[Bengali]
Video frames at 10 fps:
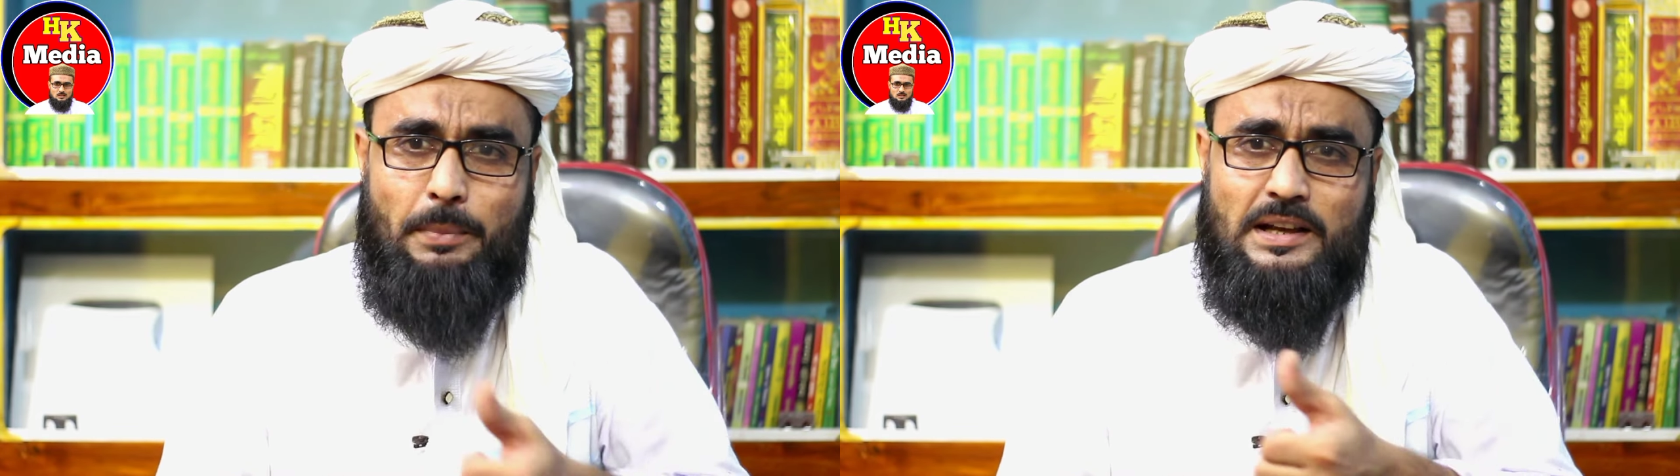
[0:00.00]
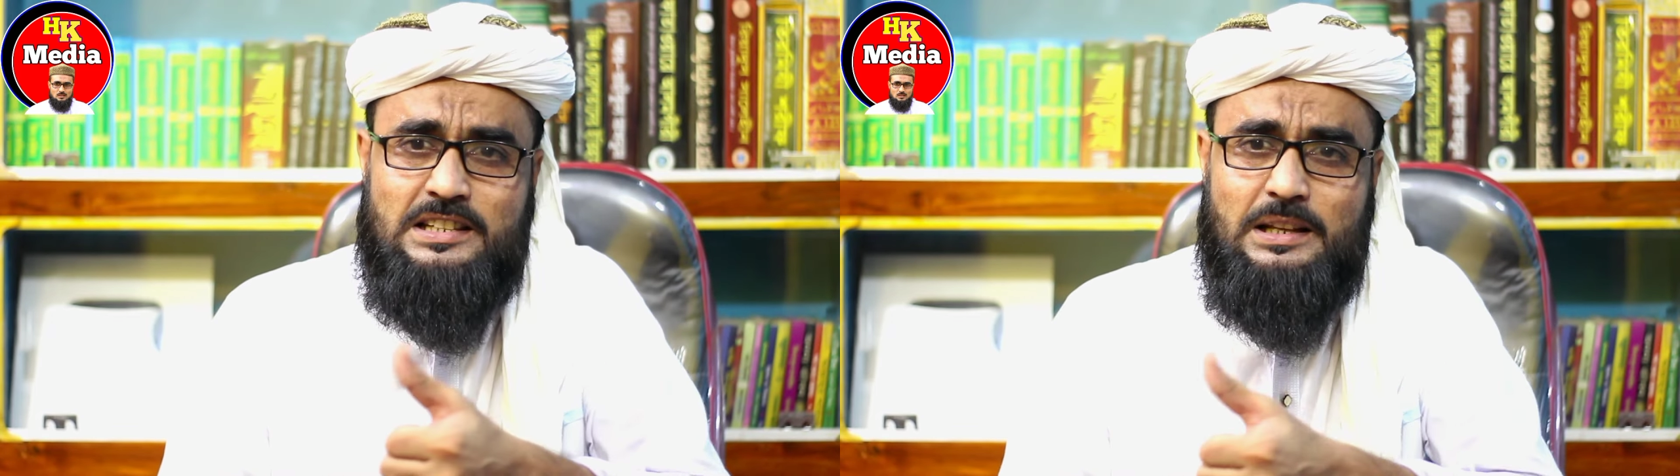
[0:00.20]

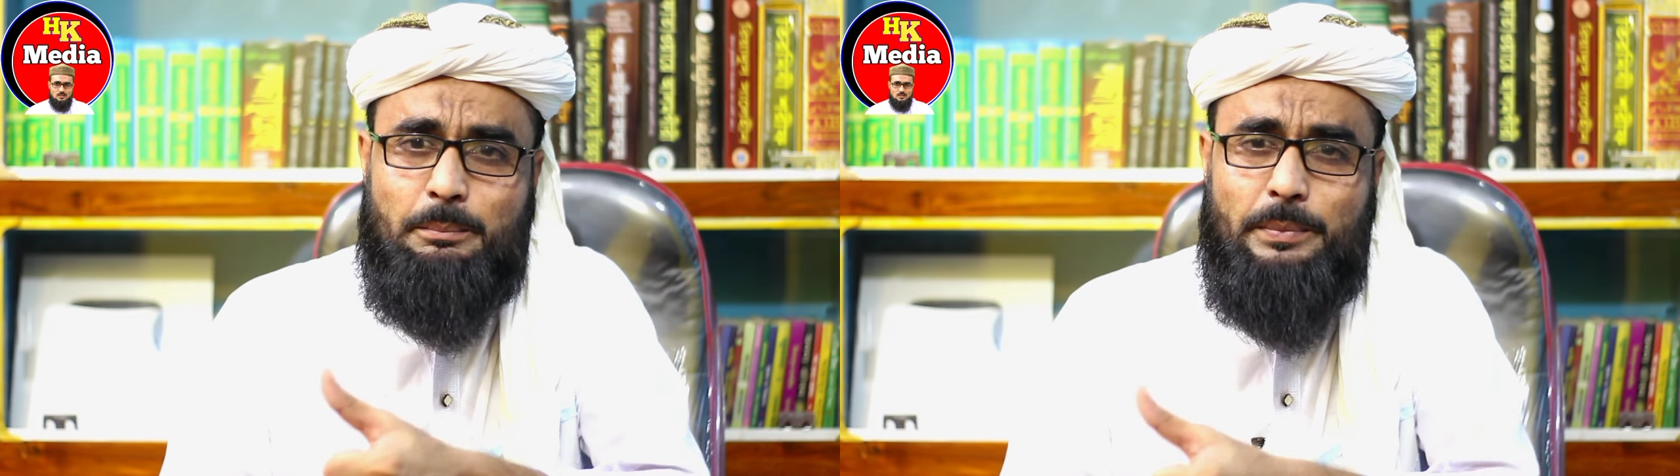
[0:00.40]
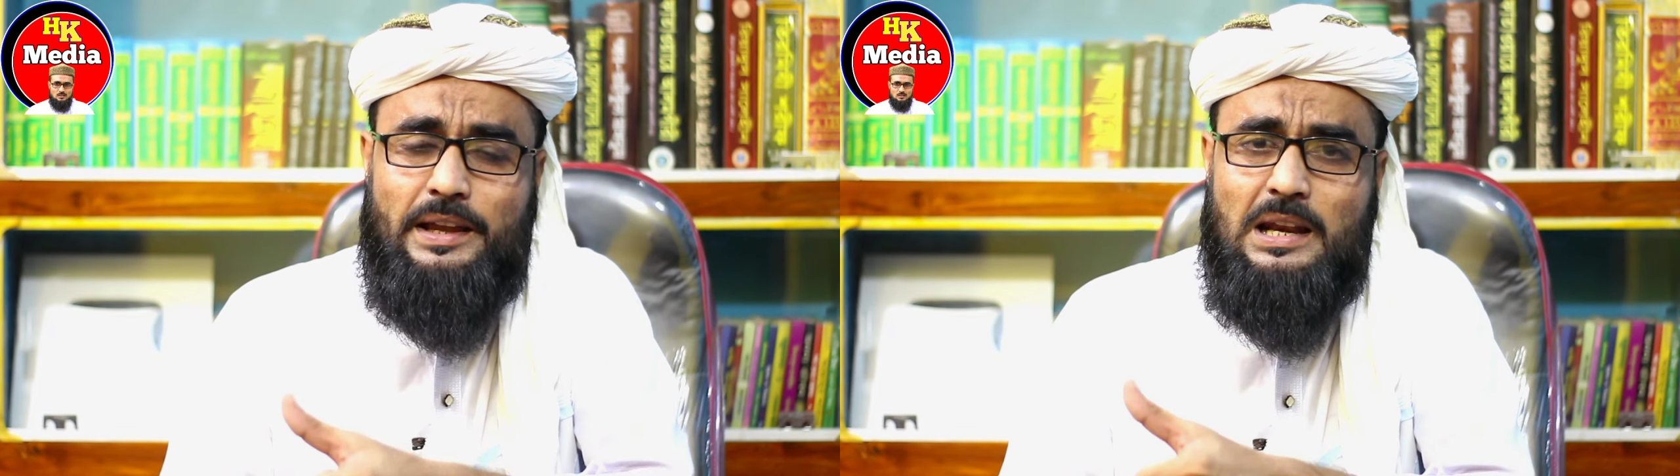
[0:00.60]
পাশের
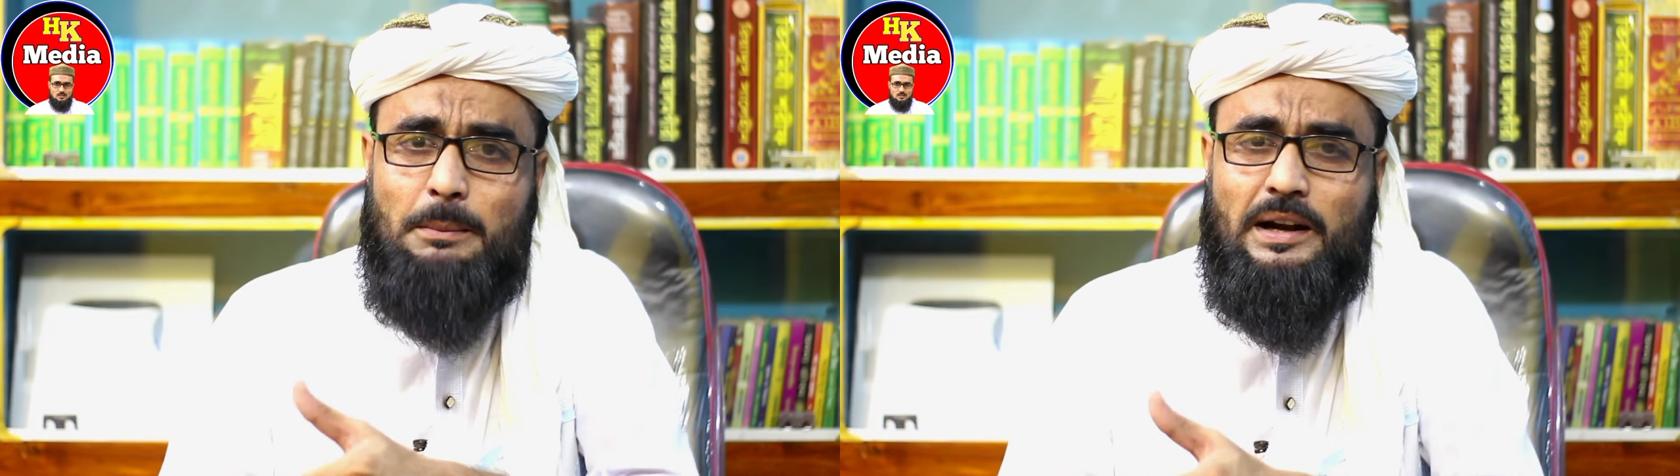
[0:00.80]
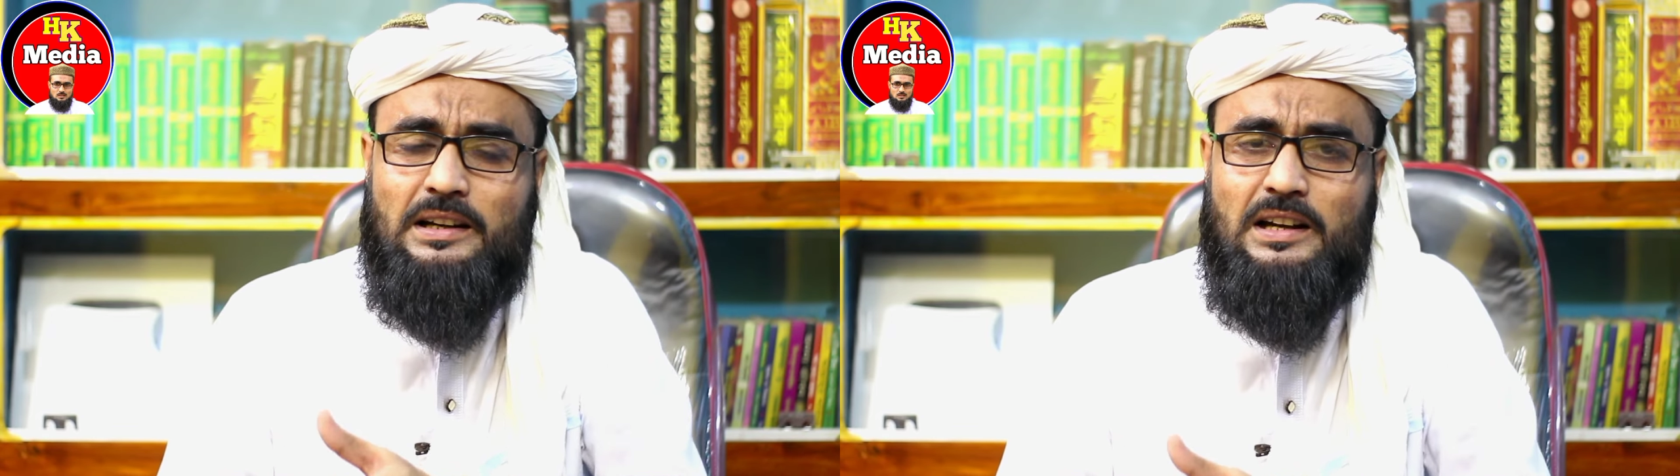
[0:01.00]
বেল
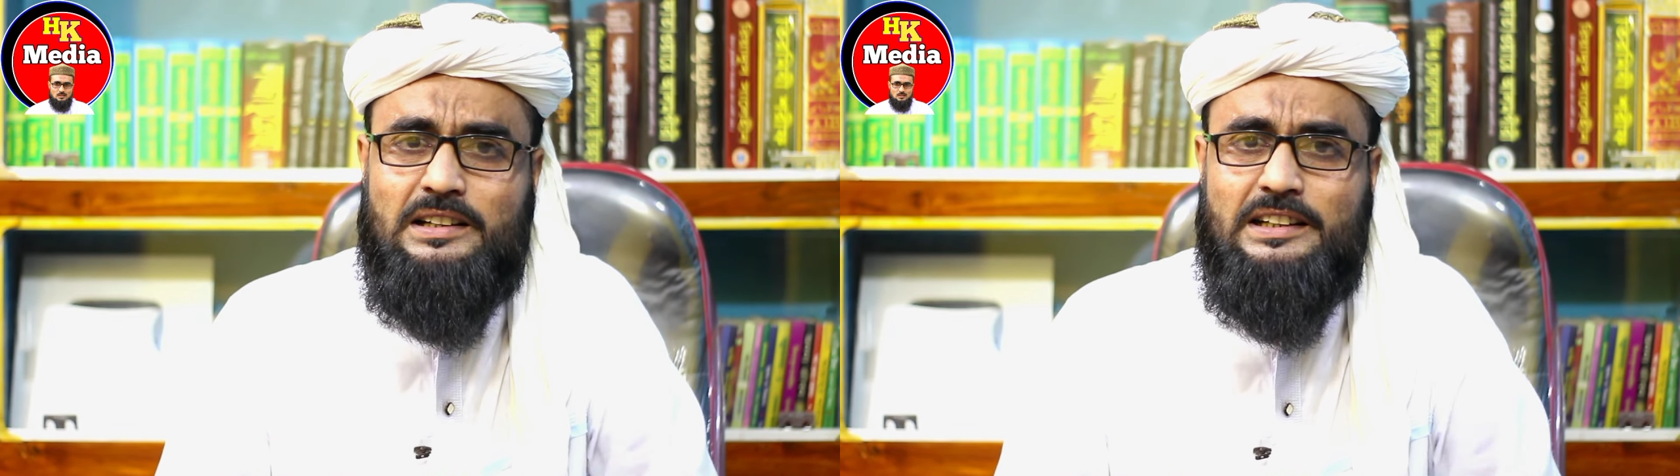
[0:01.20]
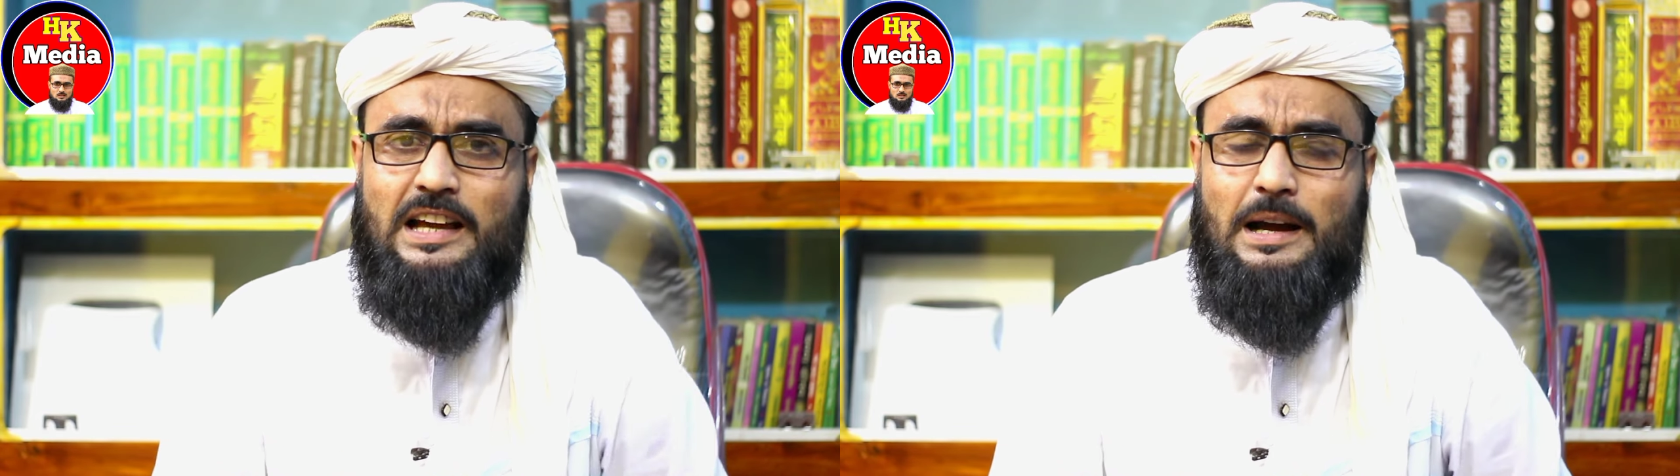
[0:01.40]

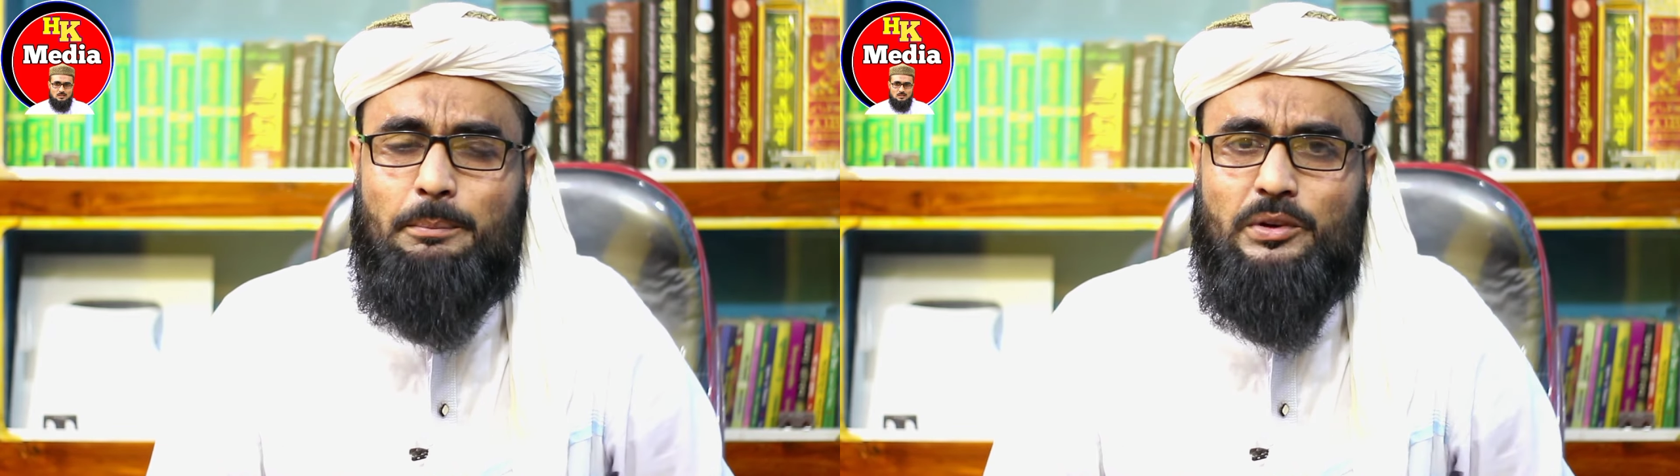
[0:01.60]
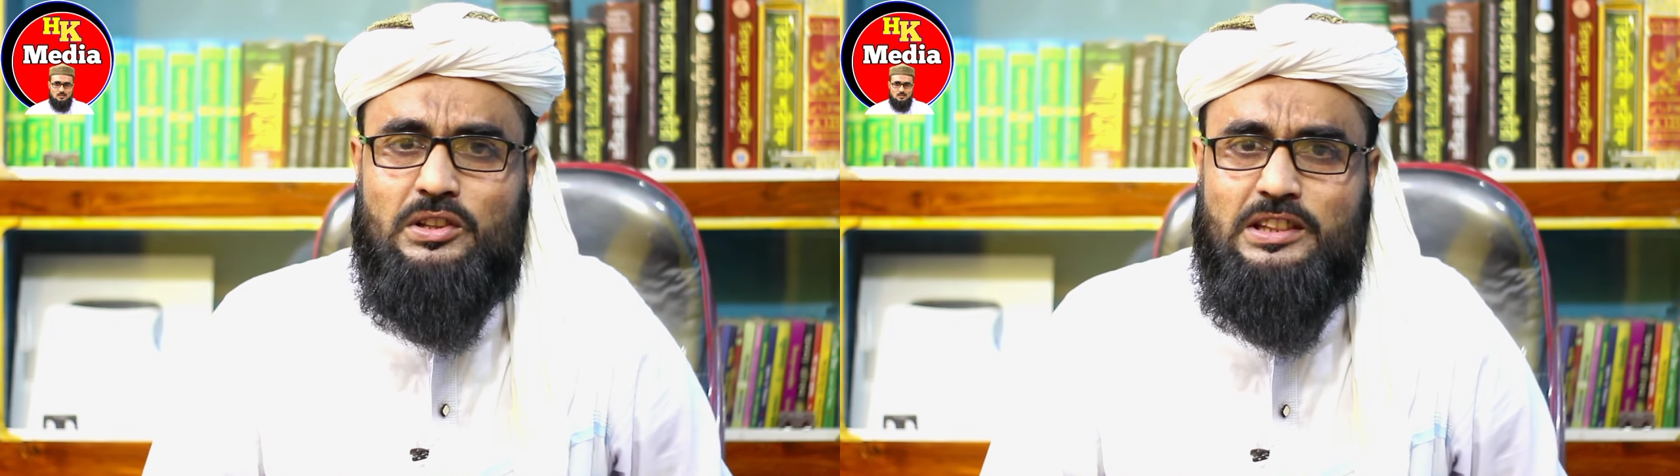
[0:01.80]
বাটনটিকে
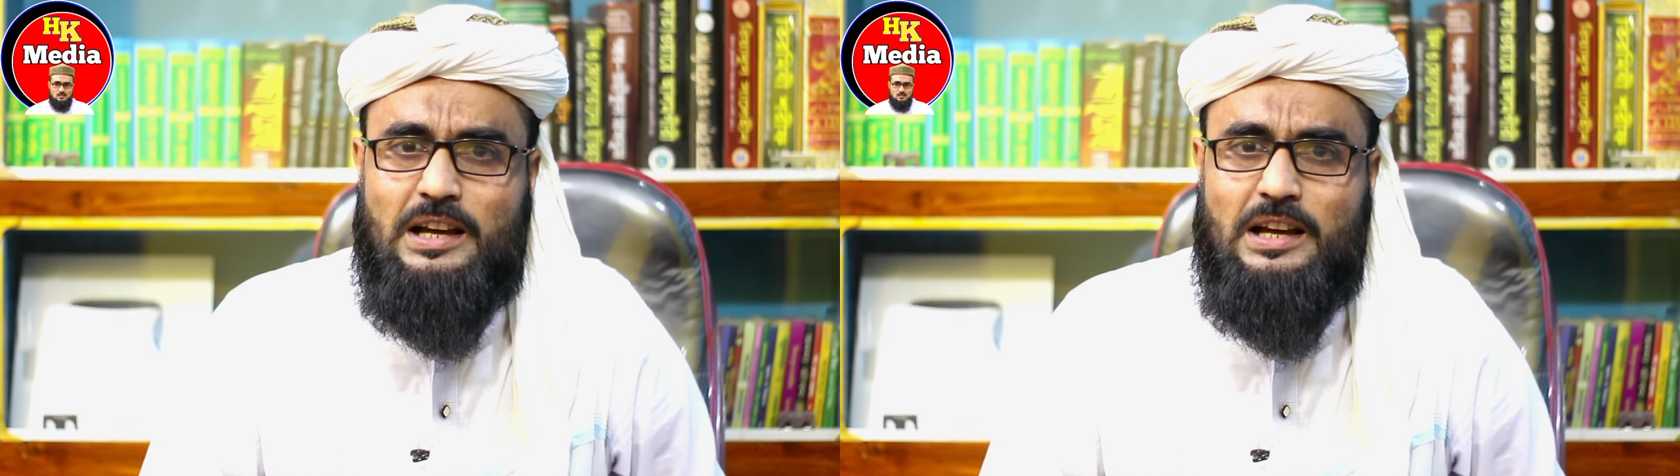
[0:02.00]
আপনি